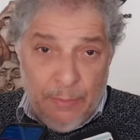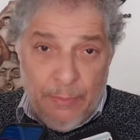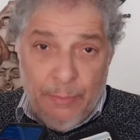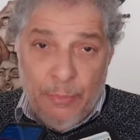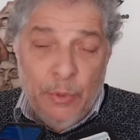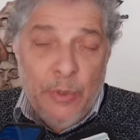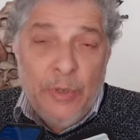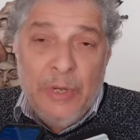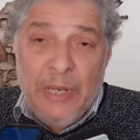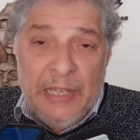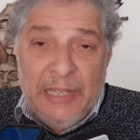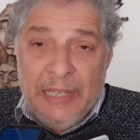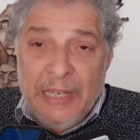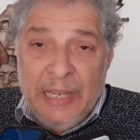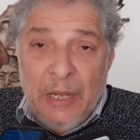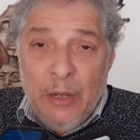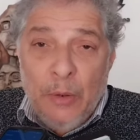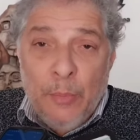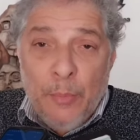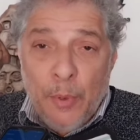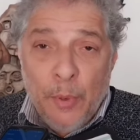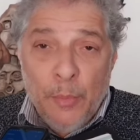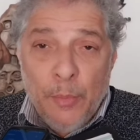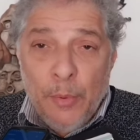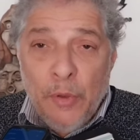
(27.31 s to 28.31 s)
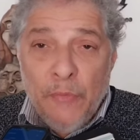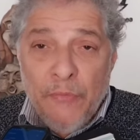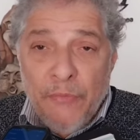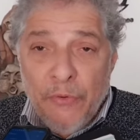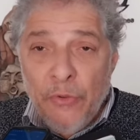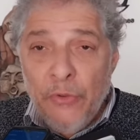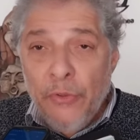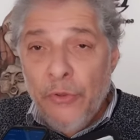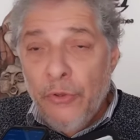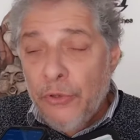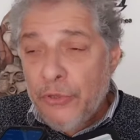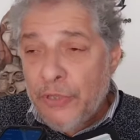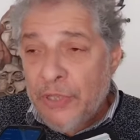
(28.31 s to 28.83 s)
por necesidad de los propios
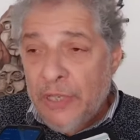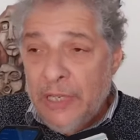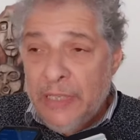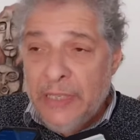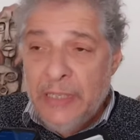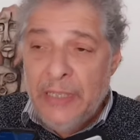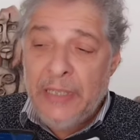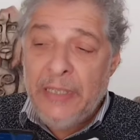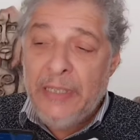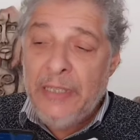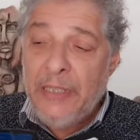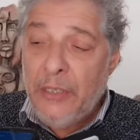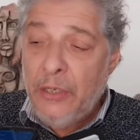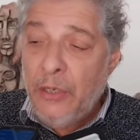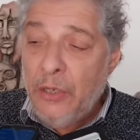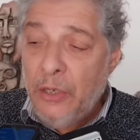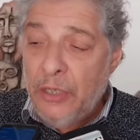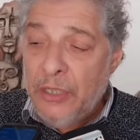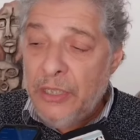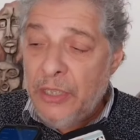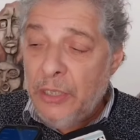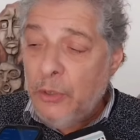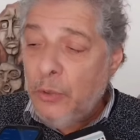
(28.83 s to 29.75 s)
fondos es, si,